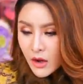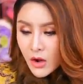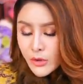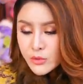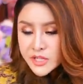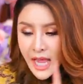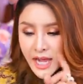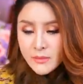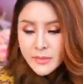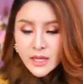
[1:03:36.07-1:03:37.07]
อ๋อหนูแช
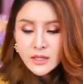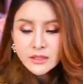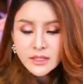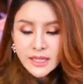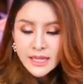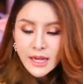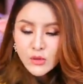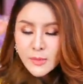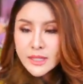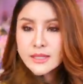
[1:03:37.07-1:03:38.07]
ร์ก็ไม่ขึ้นนี่ไง
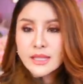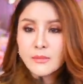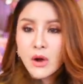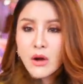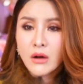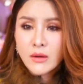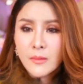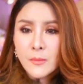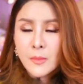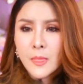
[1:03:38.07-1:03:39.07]
ลูกเมทินีบอก
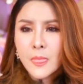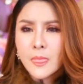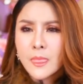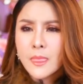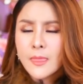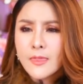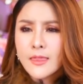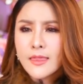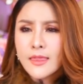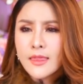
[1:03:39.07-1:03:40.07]
มันต้องกด
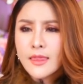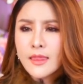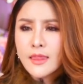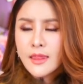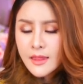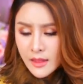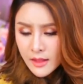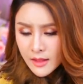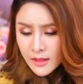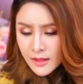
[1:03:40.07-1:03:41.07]
แบบว่า
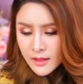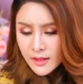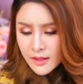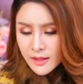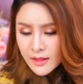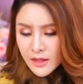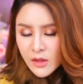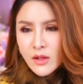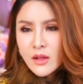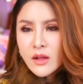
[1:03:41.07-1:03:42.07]
กดแชร์ไม่
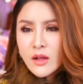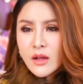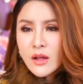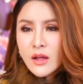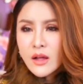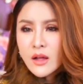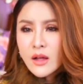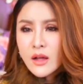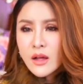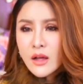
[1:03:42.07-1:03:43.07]
ใช่แบบว่าจัด
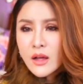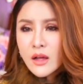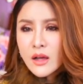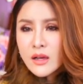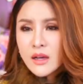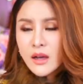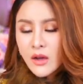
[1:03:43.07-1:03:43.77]
ปาร์ตี้หรือว่า